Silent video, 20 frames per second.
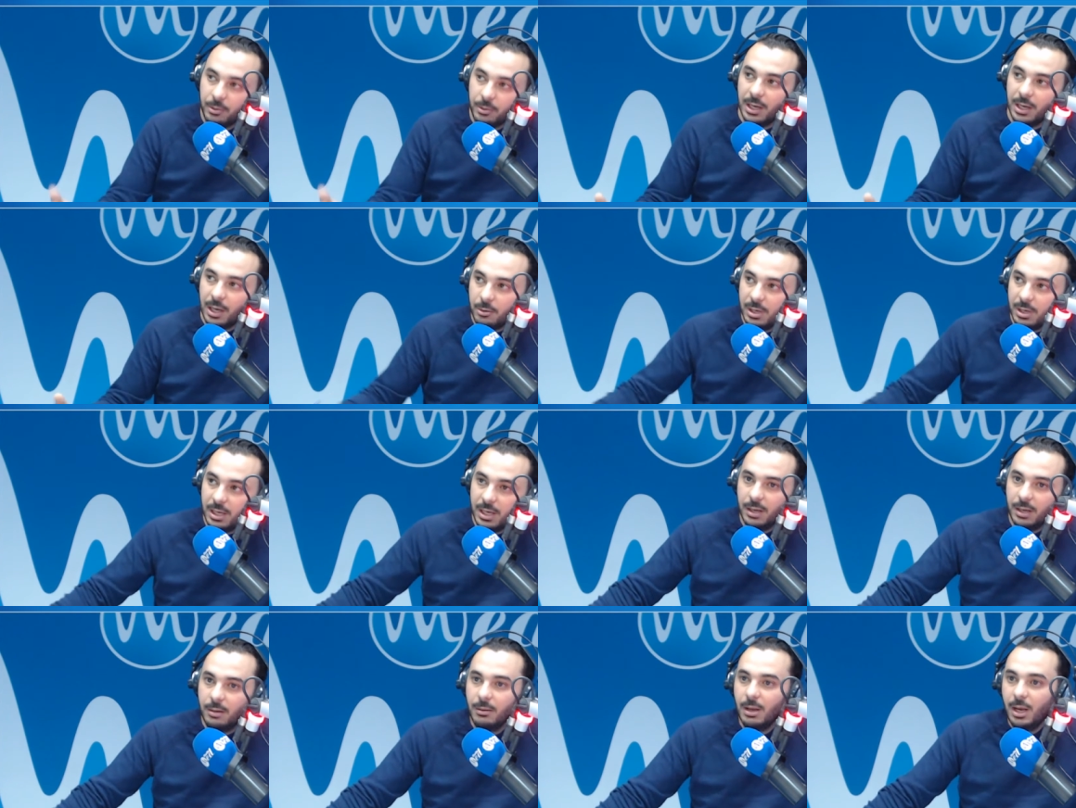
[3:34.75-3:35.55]

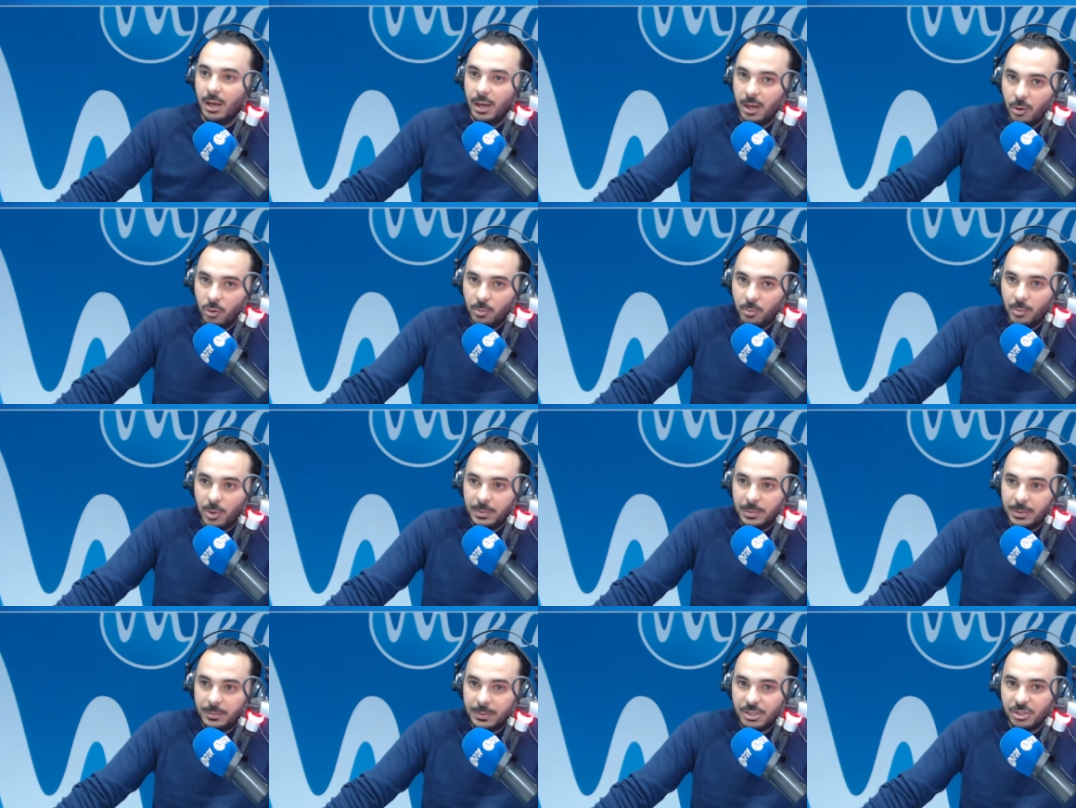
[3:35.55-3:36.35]
الاولياء انه
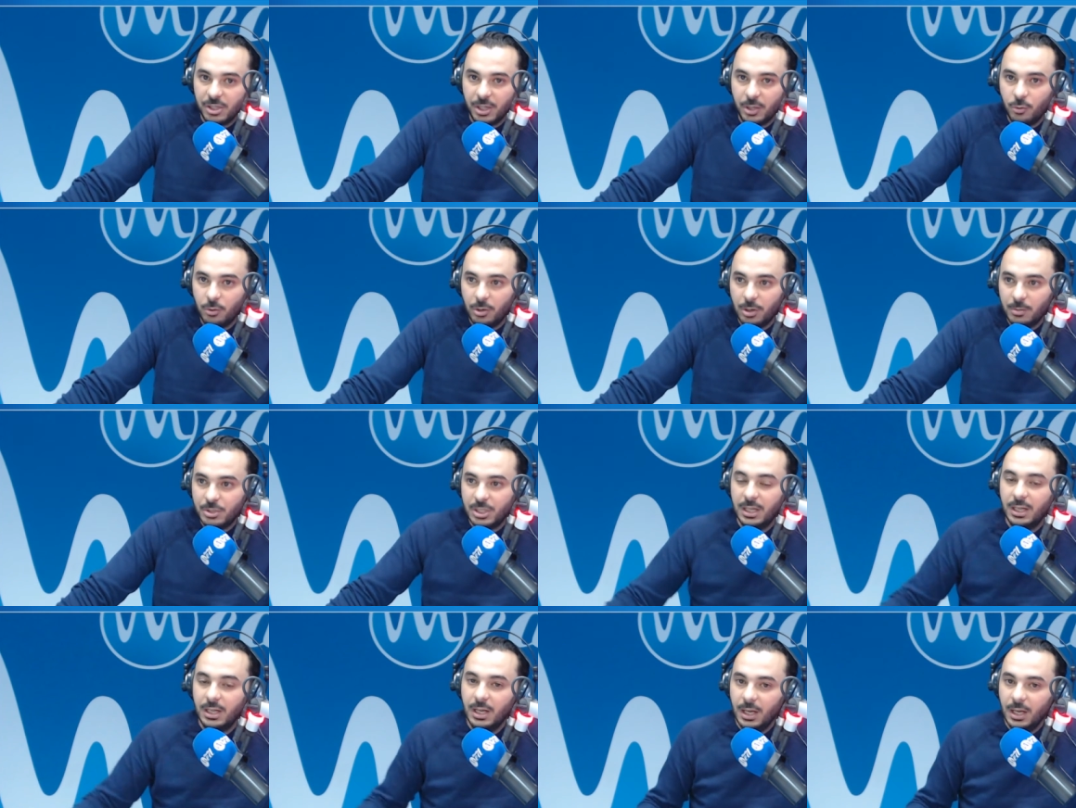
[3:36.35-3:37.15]
مهمه برشا انه اللمجه